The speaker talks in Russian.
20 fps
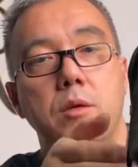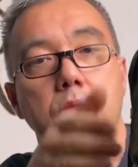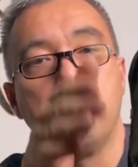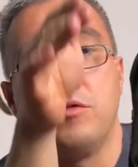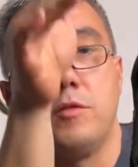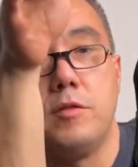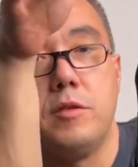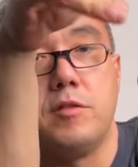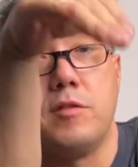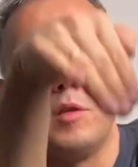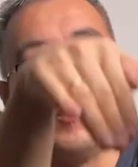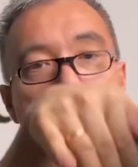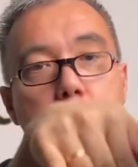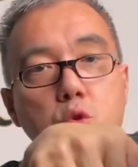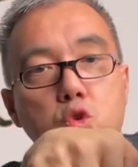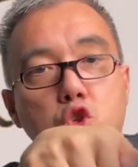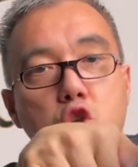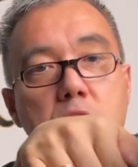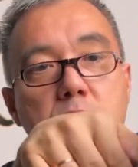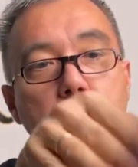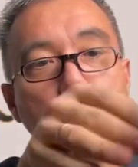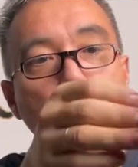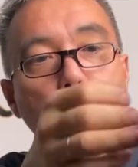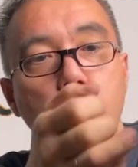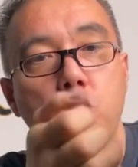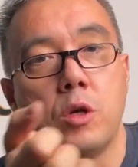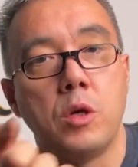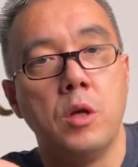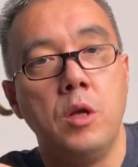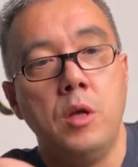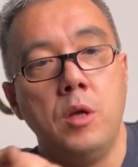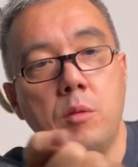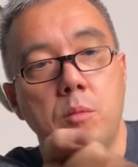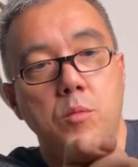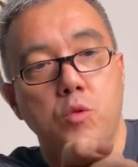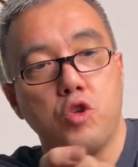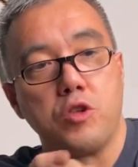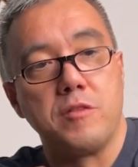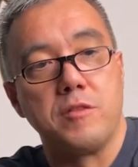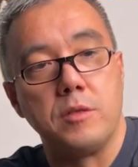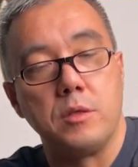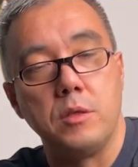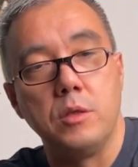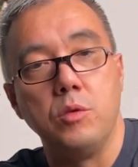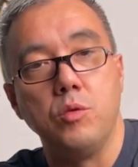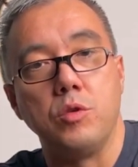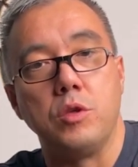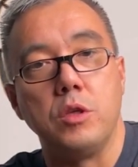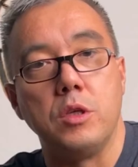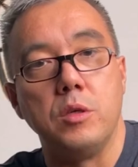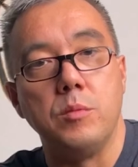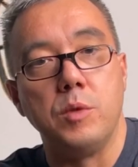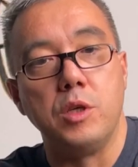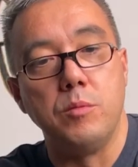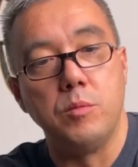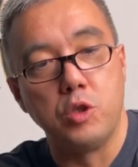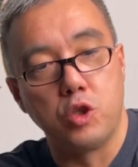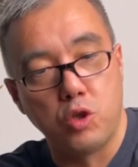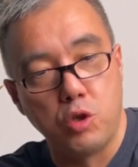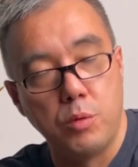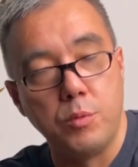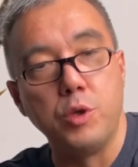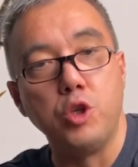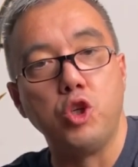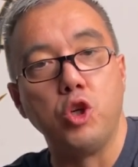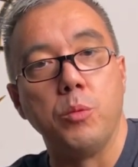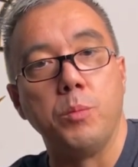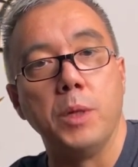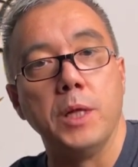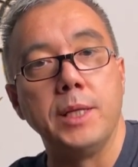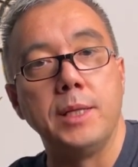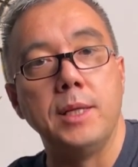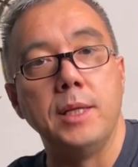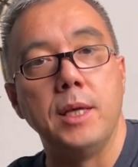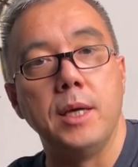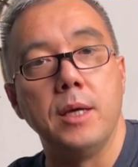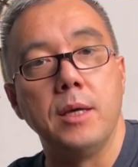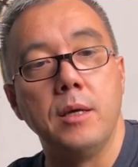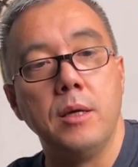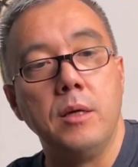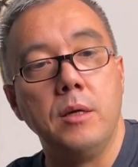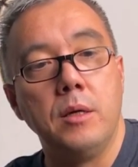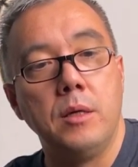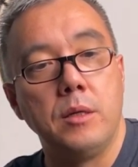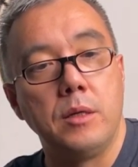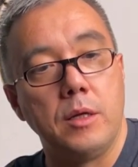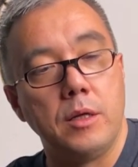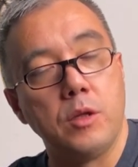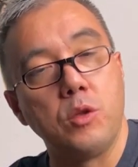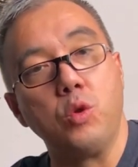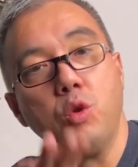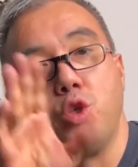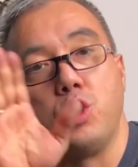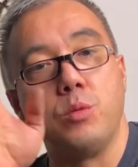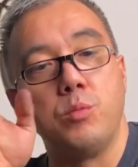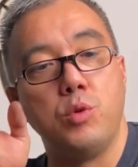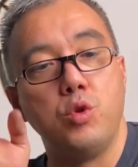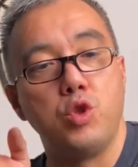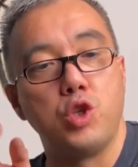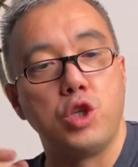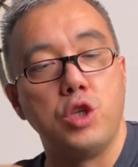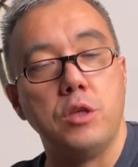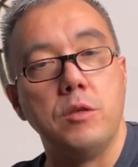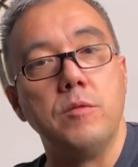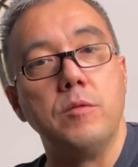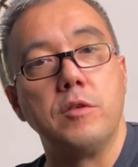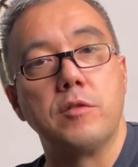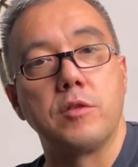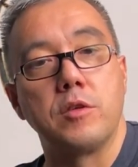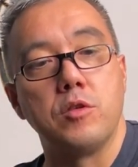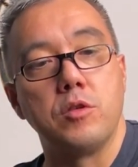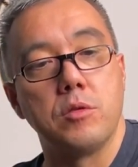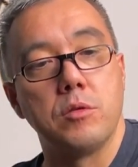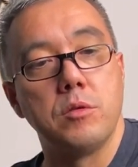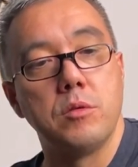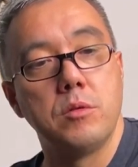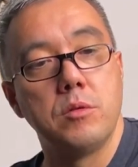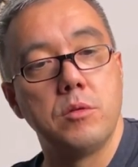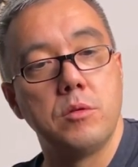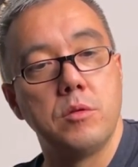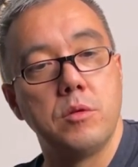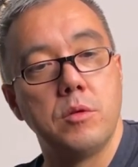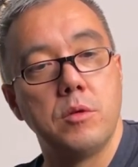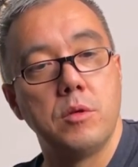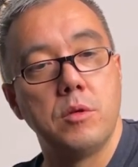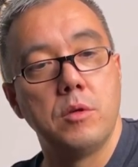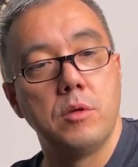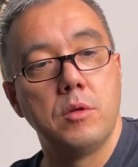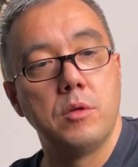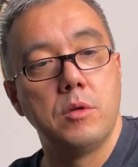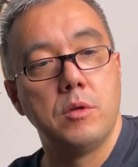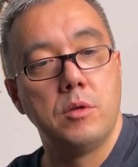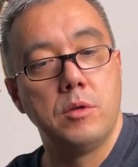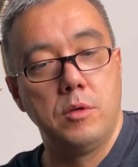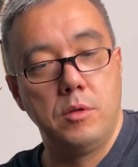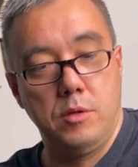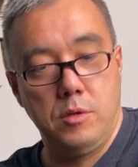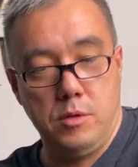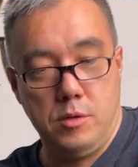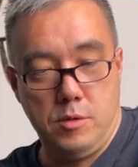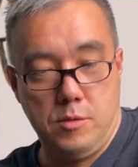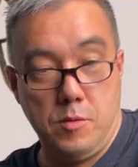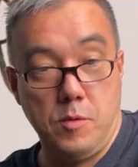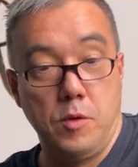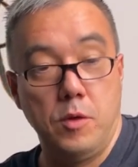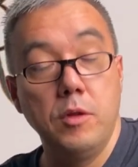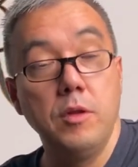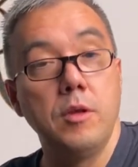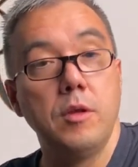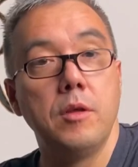То есть если брючки внутрь, можно затянуть этим ремешком еще плотнее. А точно брючки не выскочат. Вот.